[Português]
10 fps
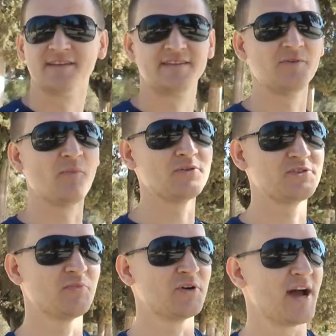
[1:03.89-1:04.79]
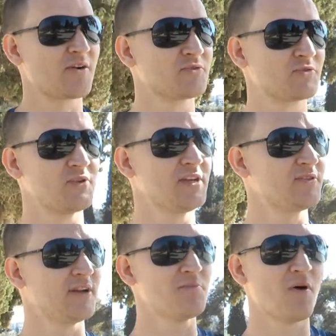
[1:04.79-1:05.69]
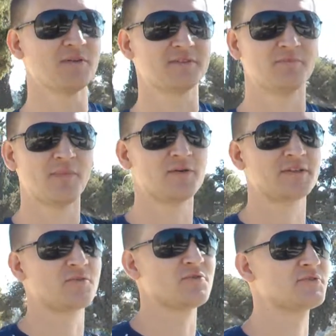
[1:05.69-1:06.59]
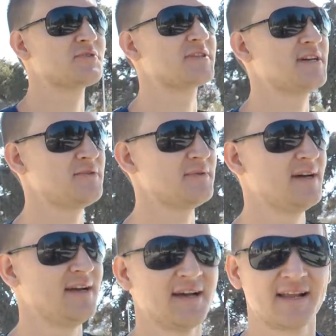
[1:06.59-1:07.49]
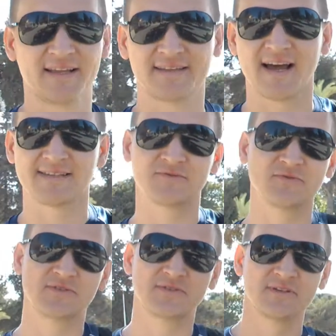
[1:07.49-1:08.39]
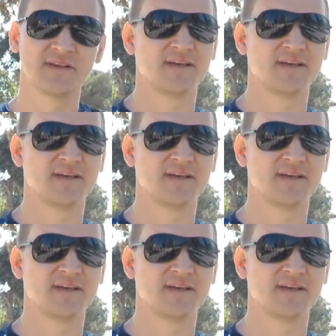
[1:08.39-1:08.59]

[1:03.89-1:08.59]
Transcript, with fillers: Tem um monte de moriá construído, ali uma, uma outra construção. Lá atrás alguns